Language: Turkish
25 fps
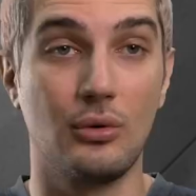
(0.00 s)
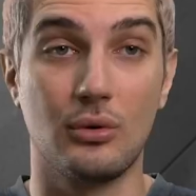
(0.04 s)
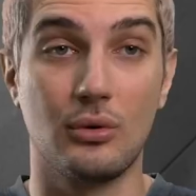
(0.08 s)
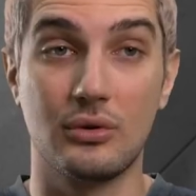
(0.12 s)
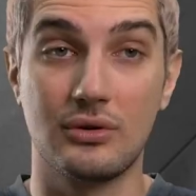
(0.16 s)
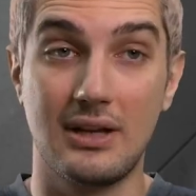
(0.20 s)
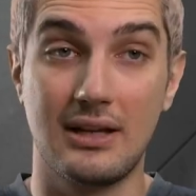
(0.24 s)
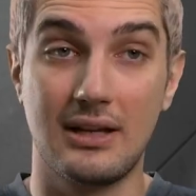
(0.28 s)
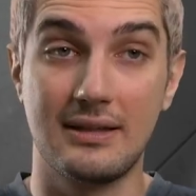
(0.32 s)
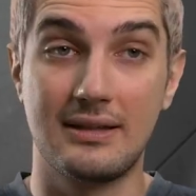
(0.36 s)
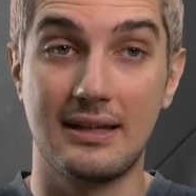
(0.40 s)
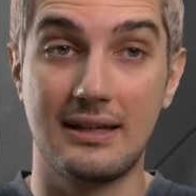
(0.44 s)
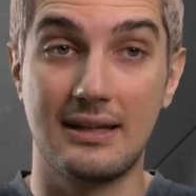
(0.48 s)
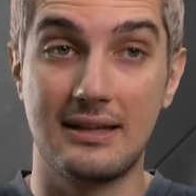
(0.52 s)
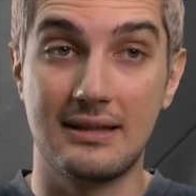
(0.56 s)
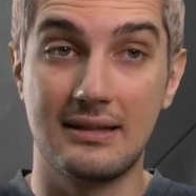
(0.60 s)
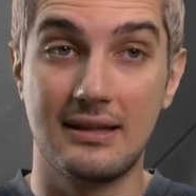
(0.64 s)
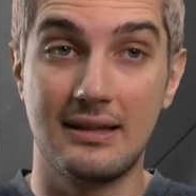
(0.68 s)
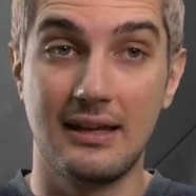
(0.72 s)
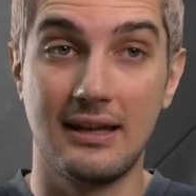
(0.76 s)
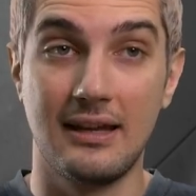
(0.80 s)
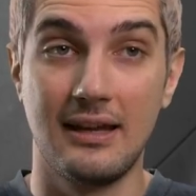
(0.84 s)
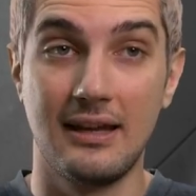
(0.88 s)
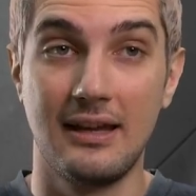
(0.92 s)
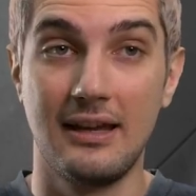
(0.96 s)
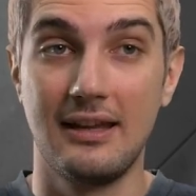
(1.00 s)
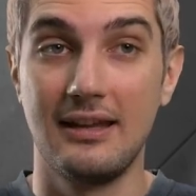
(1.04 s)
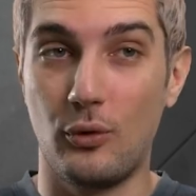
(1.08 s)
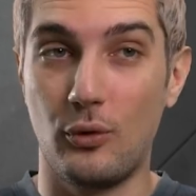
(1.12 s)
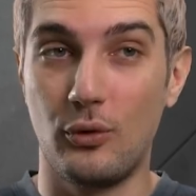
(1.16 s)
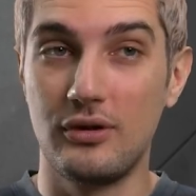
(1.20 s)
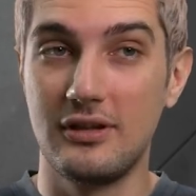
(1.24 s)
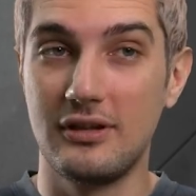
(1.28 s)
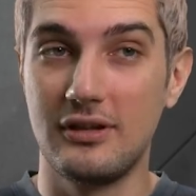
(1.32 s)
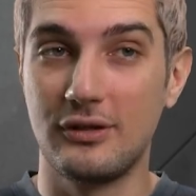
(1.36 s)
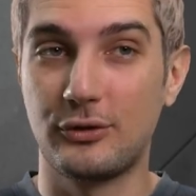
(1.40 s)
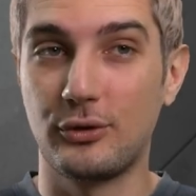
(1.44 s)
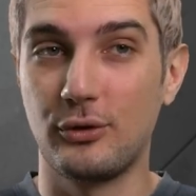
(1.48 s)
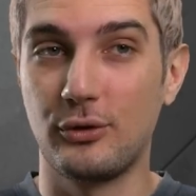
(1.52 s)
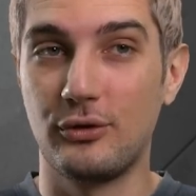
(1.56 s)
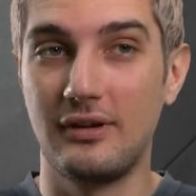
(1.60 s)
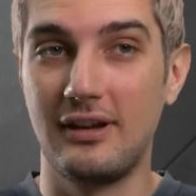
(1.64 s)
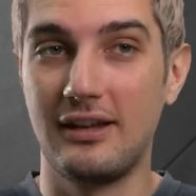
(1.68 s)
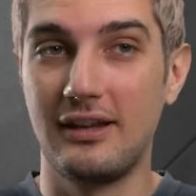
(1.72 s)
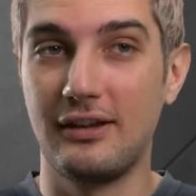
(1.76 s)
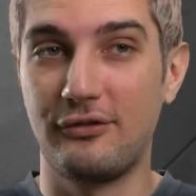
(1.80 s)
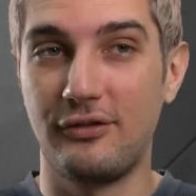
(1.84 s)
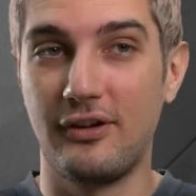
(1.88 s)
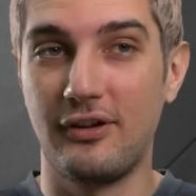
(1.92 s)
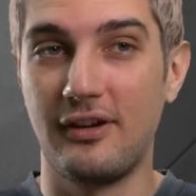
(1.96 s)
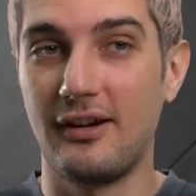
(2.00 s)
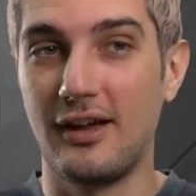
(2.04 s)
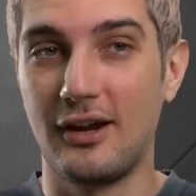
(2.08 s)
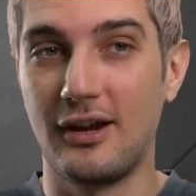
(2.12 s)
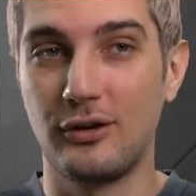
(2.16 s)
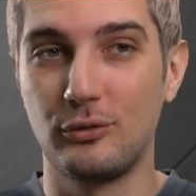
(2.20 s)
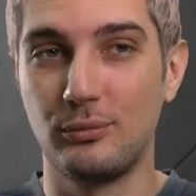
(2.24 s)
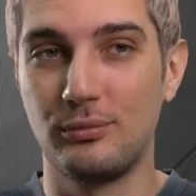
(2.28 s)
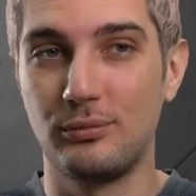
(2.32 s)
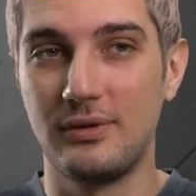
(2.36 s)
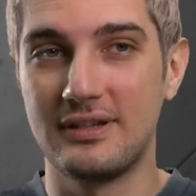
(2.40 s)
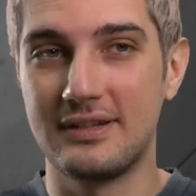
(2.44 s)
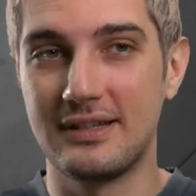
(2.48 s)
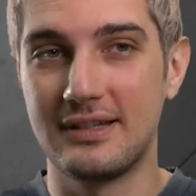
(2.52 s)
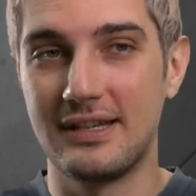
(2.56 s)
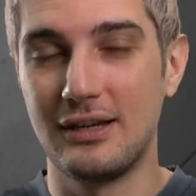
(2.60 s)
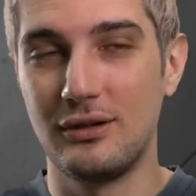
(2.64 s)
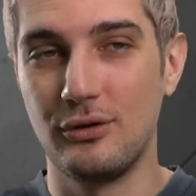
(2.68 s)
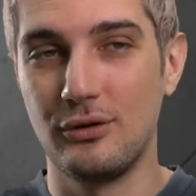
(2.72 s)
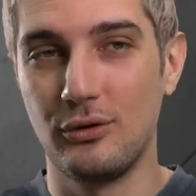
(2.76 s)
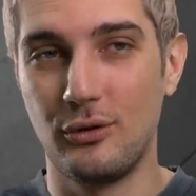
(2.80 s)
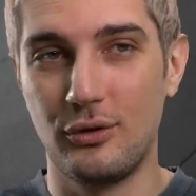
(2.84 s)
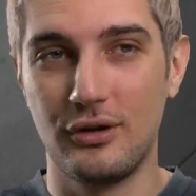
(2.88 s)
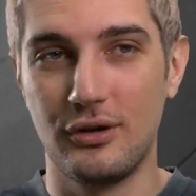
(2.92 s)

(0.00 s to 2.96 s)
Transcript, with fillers: 98'de 10 yıl sonra ilk Ferrari dublesi geliyor.